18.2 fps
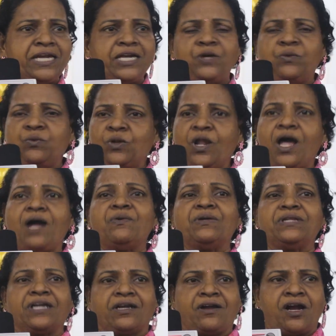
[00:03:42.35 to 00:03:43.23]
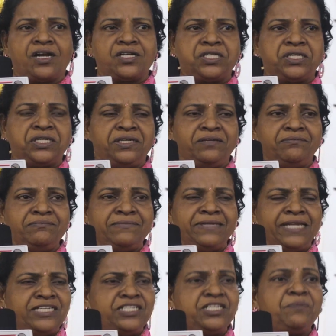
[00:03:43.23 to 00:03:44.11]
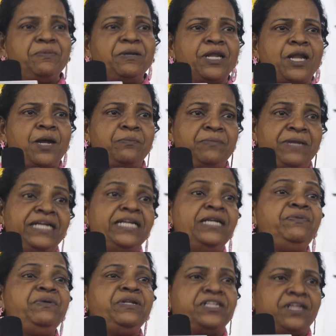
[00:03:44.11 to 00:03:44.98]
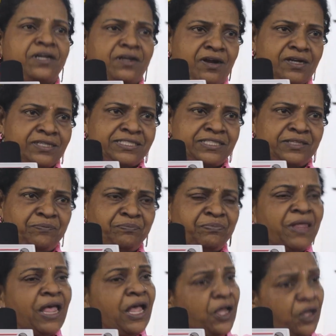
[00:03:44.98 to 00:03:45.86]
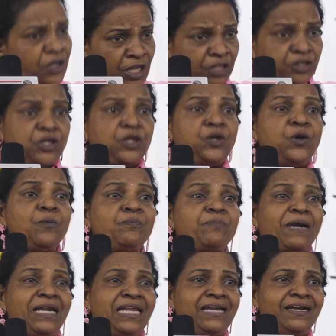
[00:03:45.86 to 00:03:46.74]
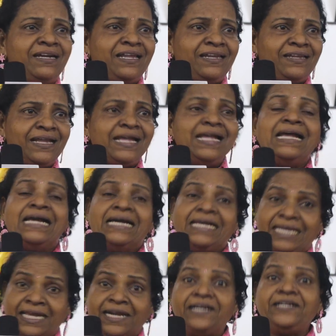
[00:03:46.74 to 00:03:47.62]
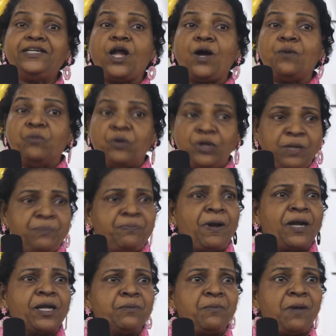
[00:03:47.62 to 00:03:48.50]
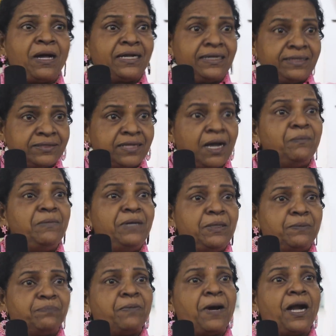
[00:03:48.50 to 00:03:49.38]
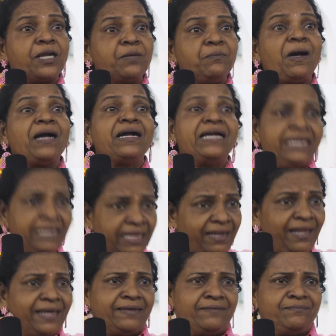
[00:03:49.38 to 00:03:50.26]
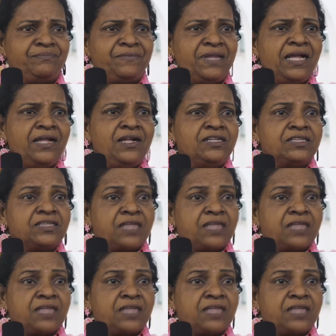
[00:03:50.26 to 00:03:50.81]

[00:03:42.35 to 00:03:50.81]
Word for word: குழந்தைகள் உலா வந்த காட்சி நெஞ்சமெல்லாம் நெகிழ்வித்த காட்சி எத்தனையோ பள்ளிகளில் இரண்டாம் மொழி பாடமாக தமிழ் பாடமாக இல்லை